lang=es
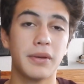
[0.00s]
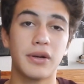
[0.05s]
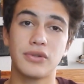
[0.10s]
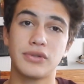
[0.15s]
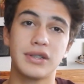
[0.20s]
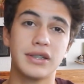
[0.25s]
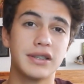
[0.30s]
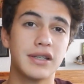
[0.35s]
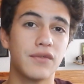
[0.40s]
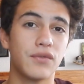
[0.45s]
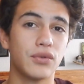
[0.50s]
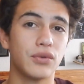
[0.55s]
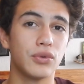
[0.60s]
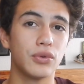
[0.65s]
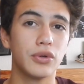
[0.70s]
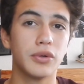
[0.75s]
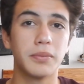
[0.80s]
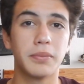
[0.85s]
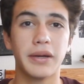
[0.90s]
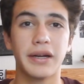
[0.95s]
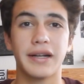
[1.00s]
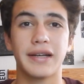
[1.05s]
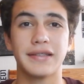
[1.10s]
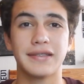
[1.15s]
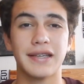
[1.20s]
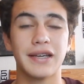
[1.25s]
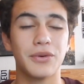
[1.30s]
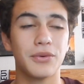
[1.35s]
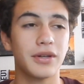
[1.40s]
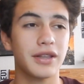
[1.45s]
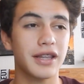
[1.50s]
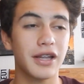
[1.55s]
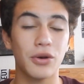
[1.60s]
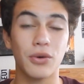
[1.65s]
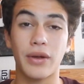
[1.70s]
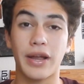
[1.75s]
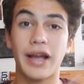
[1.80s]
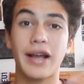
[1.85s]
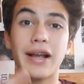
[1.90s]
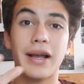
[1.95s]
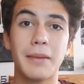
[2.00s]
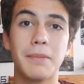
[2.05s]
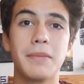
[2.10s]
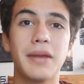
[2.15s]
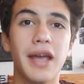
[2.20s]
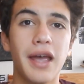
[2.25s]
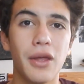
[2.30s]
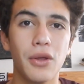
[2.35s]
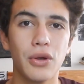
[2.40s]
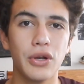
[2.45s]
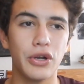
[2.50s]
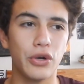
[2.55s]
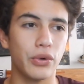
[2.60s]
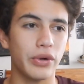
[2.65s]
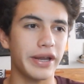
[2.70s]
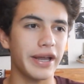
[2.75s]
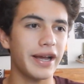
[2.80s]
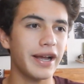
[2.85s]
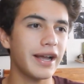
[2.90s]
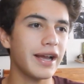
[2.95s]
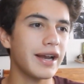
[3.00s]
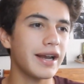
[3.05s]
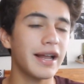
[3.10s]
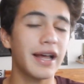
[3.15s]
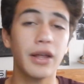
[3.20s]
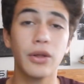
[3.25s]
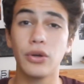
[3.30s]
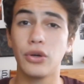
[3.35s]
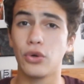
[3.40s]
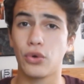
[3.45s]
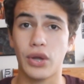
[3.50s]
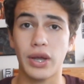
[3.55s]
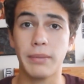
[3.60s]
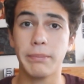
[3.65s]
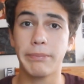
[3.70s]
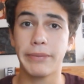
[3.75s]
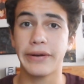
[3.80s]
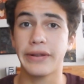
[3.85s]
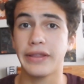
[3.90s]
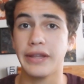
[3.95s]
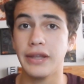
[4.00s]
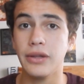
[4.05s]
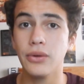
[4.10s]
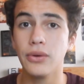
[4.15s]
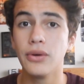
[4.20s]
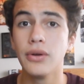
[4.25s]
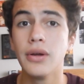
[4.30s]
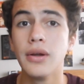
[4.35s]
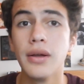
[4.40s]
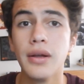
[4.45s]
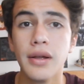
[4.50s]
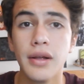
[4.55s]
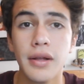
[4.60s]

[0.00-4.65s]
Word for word: para ustedes del futuro para que se den cuenta lo que han cambiado y lo que han ganado y lo que han perdido.